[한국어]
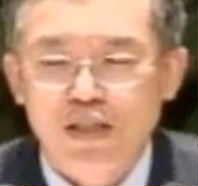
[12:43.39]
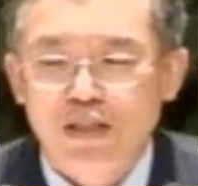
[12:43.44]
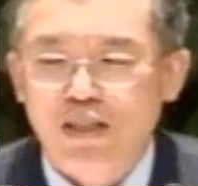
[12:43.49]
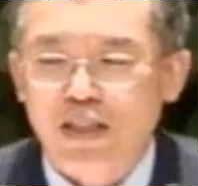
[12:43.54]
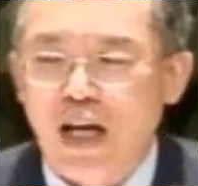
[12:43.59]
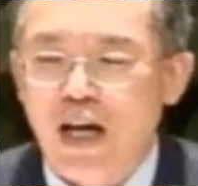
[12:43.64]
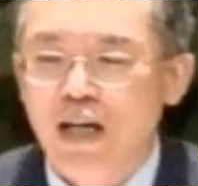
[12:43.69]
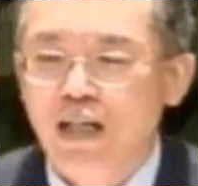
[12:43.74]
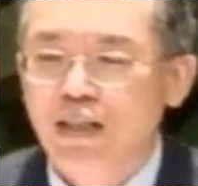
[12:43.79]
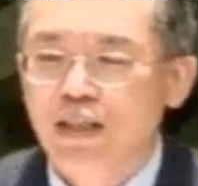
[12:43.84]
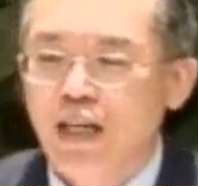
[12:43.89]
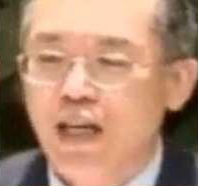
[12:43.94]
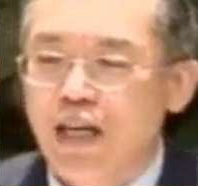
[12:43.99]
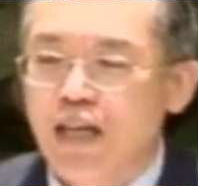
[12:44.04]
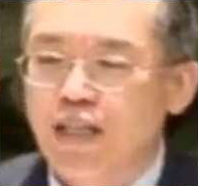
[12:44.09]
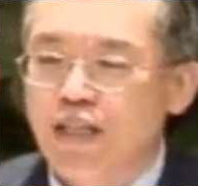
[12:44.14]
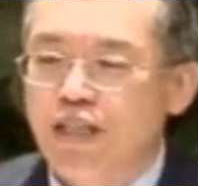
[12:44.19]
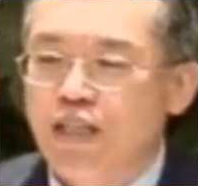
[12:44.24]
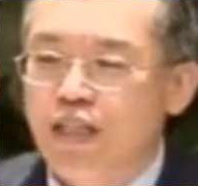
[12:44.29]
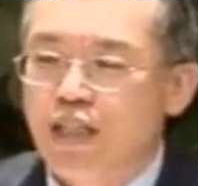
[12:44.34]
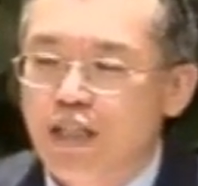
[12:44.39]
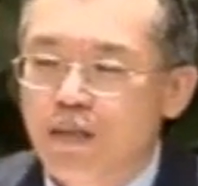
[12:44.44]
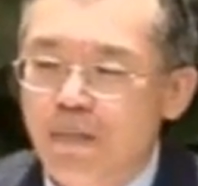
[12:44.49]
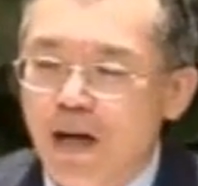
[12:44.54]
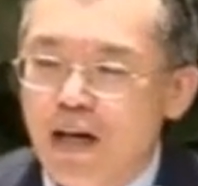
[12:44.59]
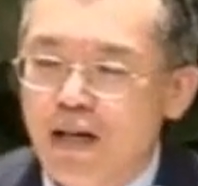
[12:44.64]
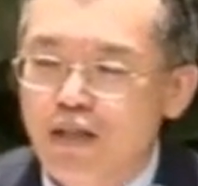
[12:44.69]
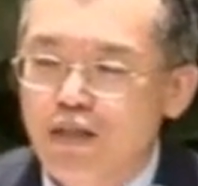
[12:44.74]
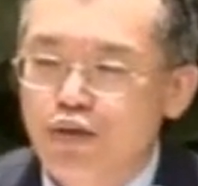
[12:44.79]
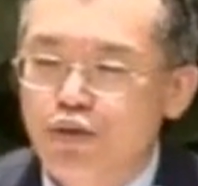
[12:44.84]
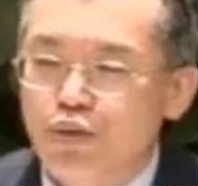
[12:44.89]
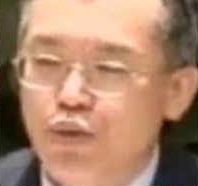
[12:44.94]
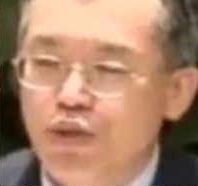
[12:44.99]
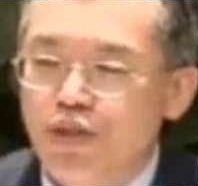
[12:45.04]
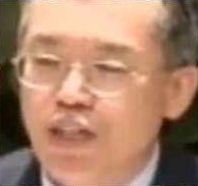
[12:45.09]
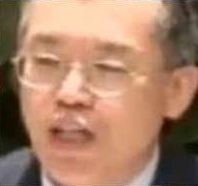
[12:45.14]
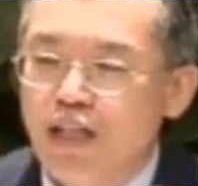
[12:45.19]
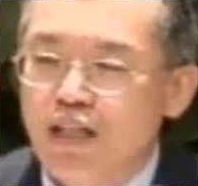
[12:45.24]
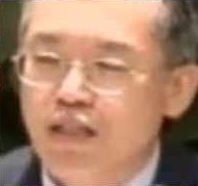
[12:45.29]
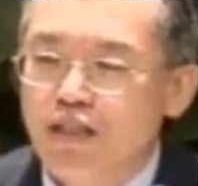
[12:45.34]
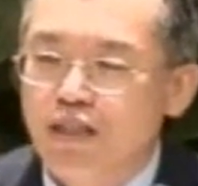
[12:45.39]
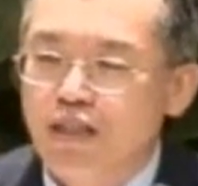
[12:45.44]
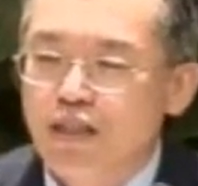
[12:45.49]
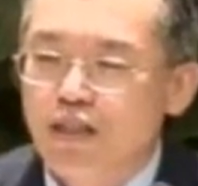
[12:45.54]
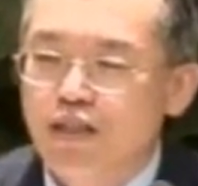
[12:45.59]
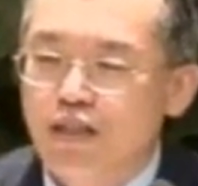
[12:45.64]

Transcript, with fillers: 장래 희망을 주고자 하는